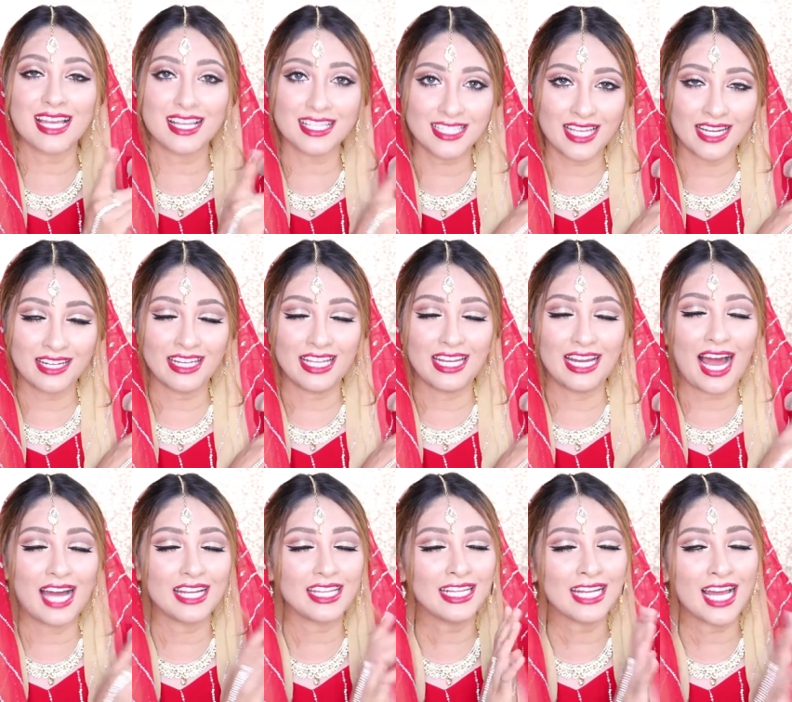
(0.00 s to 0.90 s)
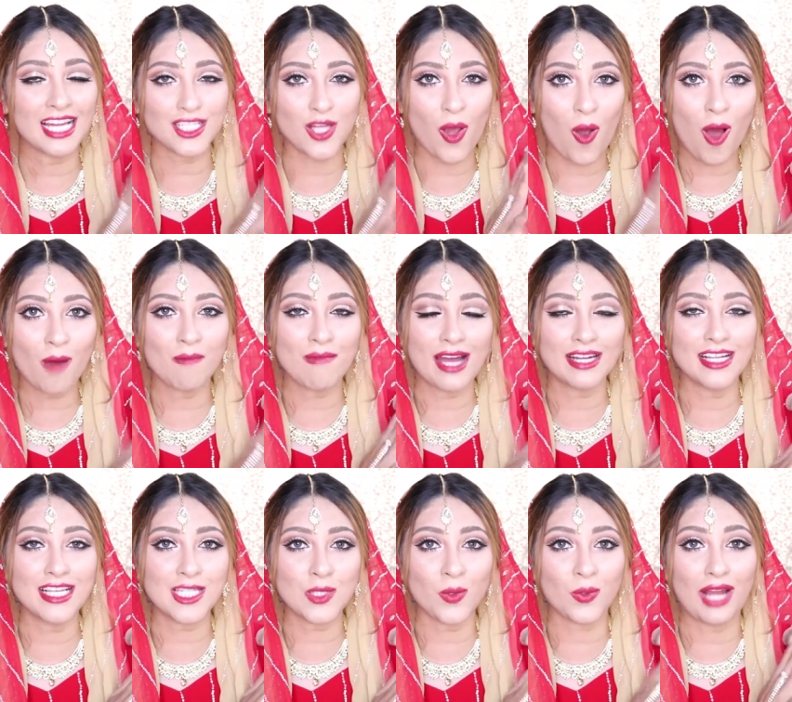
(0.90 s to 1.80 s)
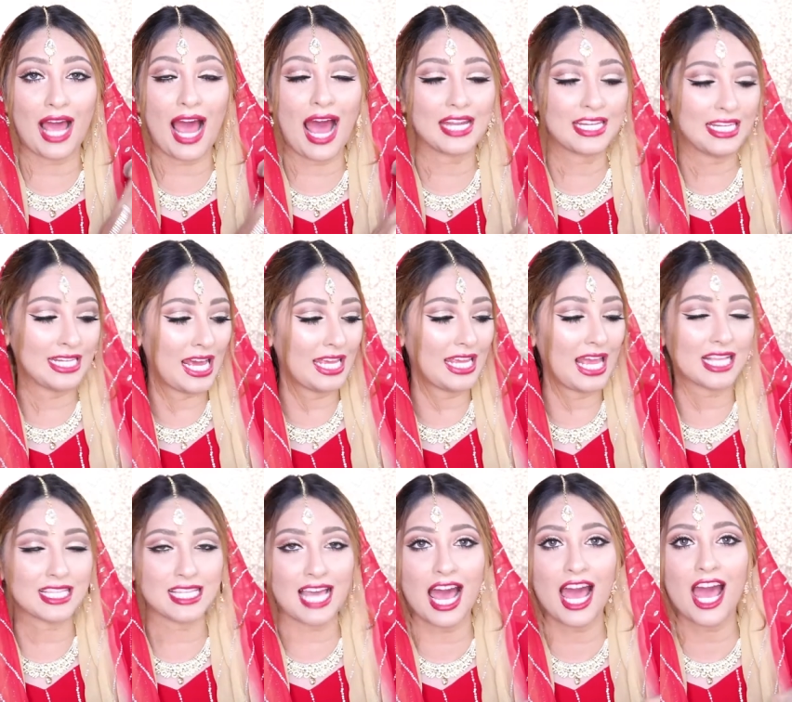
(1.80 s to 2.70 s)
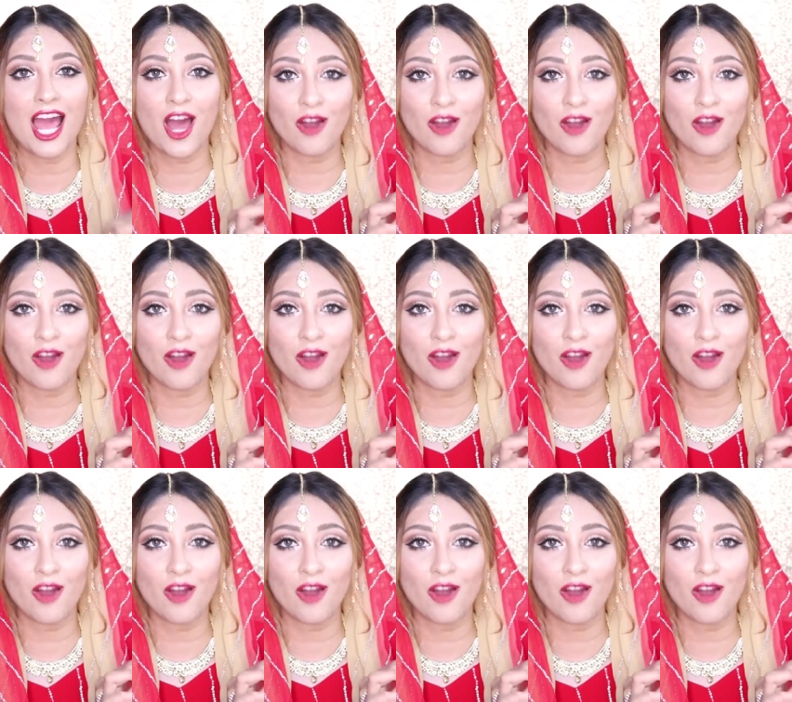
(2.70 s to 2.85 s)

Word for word: จากเซตนี้นะคะ ที่นาชอบมากที่สุดนะคะ ที่นาอยากจะ